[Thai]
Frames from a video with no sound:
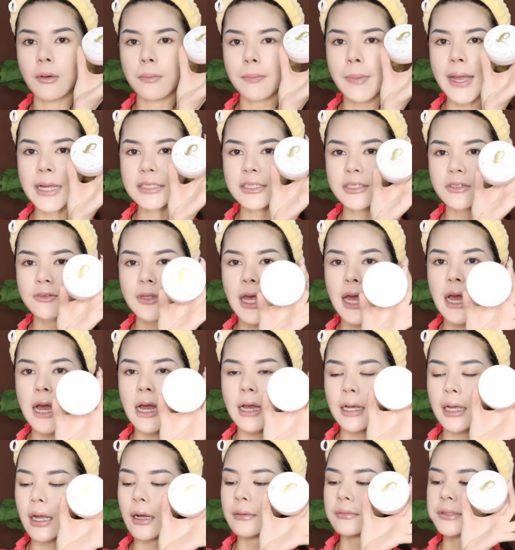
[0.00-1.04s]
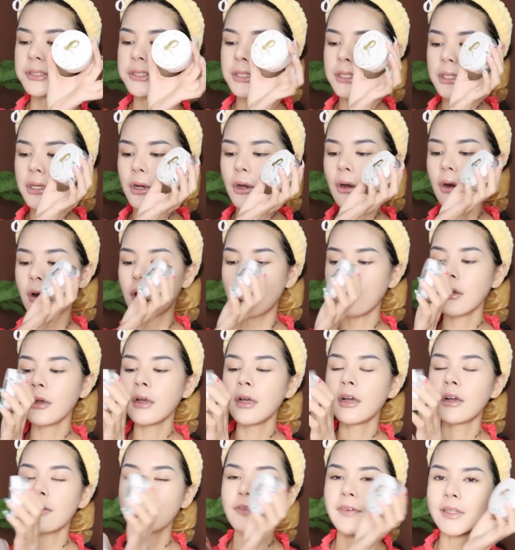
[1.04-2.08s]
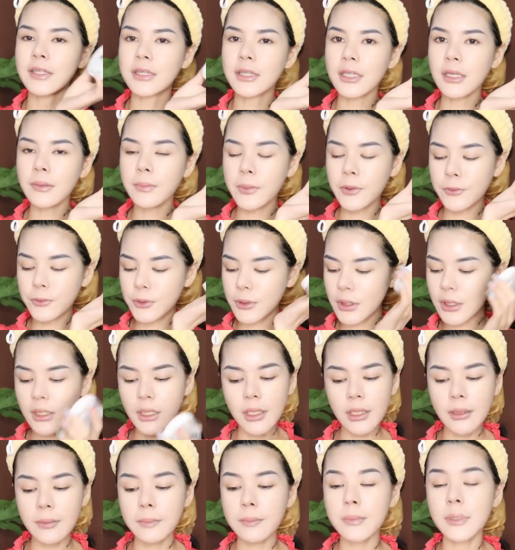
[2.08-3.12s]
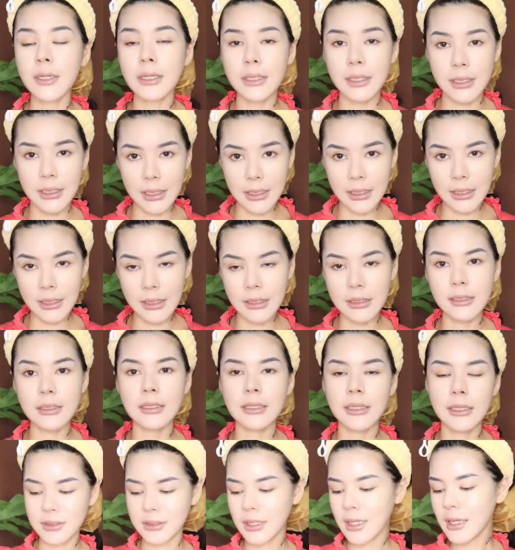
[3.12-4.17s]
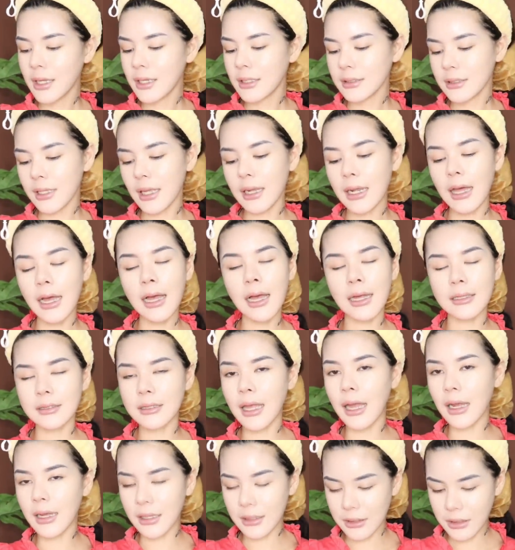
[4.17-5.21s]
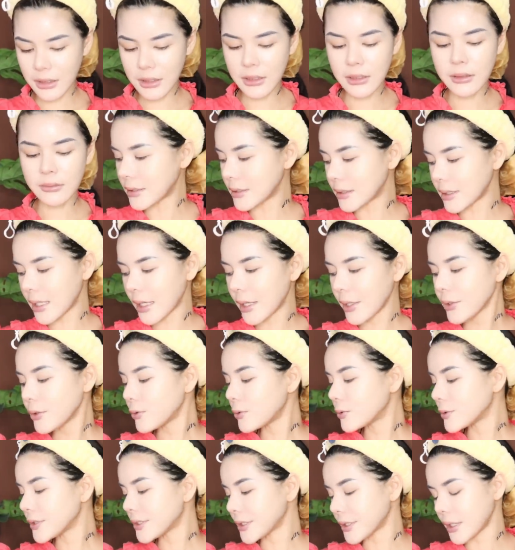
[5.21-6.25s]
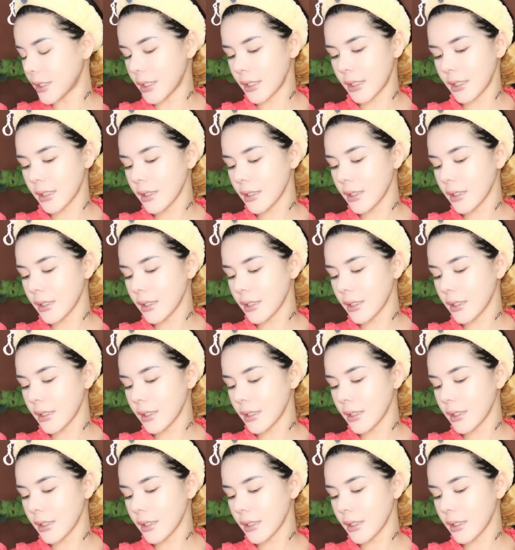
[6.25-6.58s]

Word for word: ของแป้งเจ้านางกับสีของ Fenty Beauty เหมือนกันเลย แต่ราคาต่างกันเยอะ เดี๋ยวจะให้ดูสี